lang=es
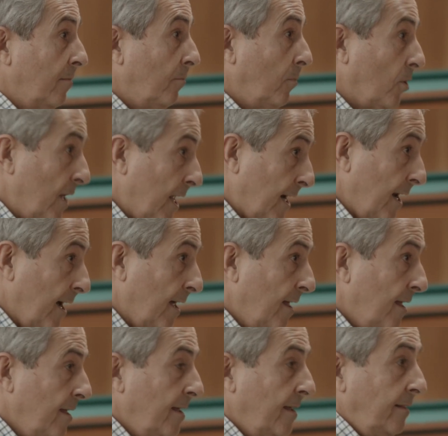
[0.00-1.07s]
moderna,
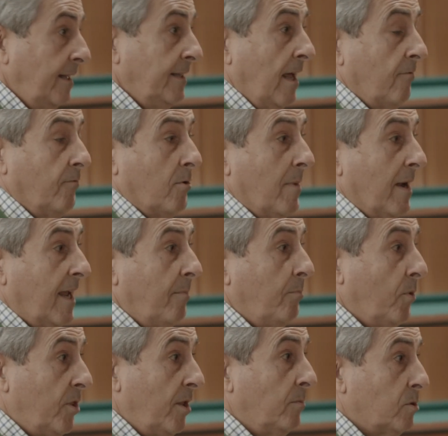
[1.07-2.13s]
de tal forma que
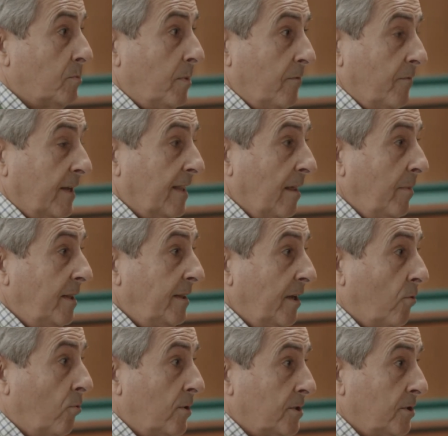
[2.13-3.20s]
podemos
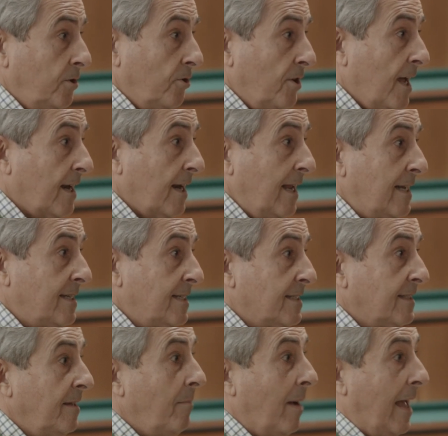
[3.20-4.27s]
perfectamente cuestionar el
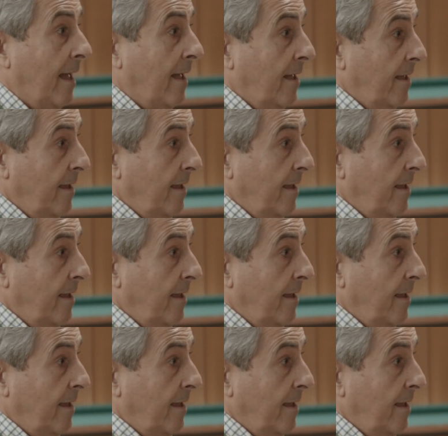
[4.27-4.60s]
sistema